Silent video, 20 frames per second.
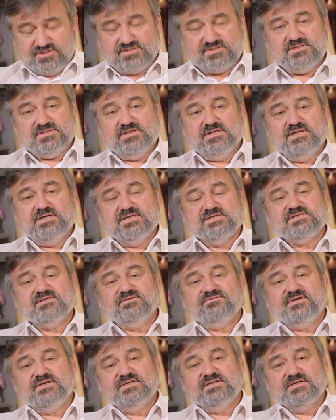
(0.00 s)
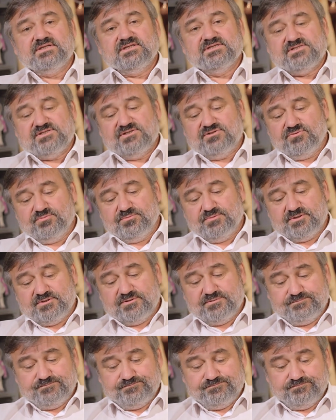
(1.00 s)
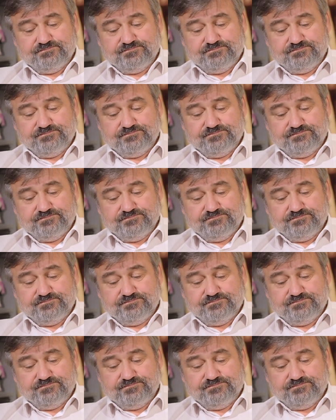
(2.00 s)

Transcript: чистили лес от вредных насекомых.